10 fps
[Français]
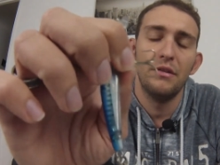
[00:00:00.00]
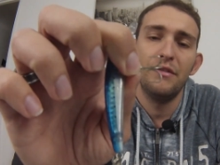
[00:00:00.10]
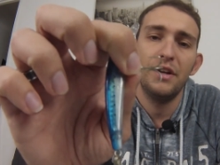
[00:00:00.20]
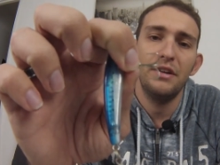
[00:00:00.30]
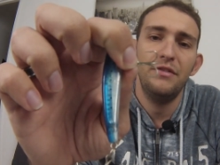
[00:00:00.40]

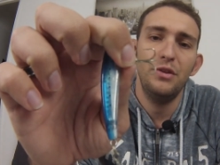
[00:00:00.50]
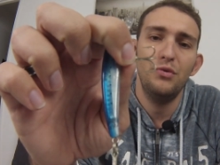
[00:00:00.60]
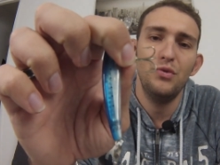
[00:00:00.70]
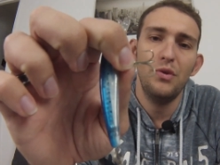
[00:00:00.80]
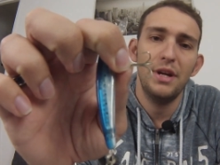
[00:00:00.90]
vérifiez
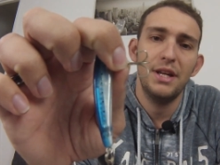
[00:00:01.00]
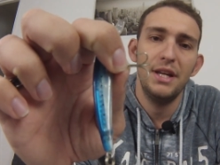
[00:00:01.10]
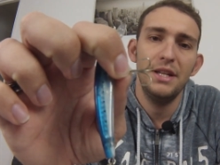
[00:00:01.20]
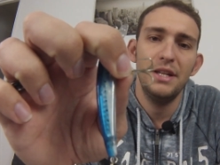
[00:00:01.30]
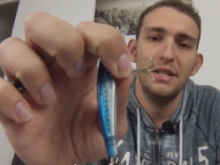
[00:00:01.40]
toujours la
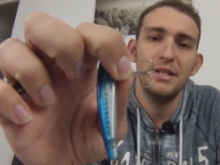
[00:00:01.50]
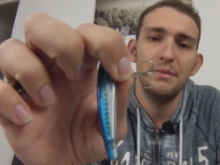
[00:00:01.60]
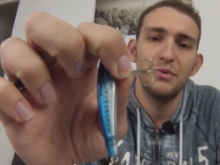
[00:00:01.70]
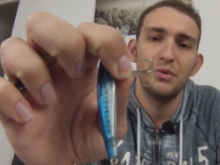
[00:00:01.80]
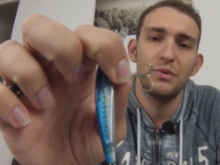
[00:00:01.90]
qualité des
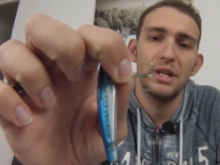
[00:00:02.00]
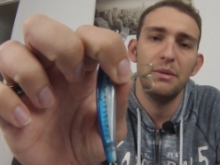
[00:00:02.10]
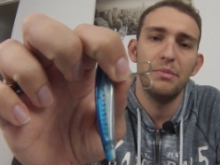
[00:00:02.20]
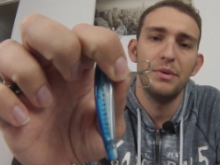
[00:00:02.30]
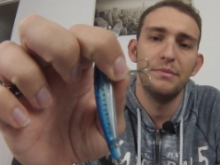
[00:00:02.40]
hameçons
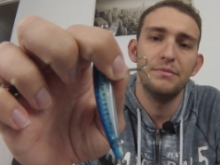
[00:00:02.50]
triples.